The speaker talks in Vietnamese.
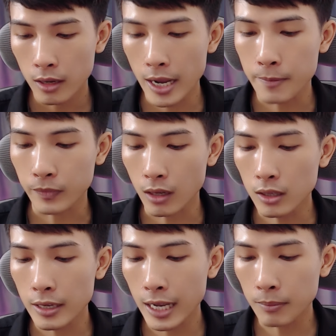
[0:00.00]
đây đó
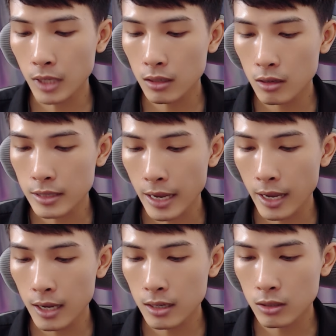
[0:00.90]
thì ngay lập tức nó
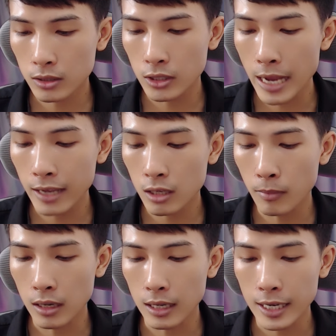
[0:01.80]
sẽ ra cho
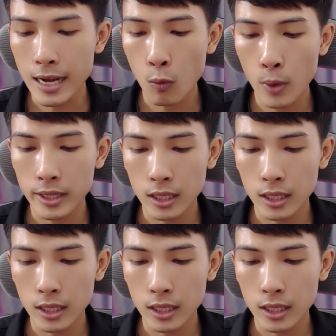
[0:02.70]
mình là cái Darwin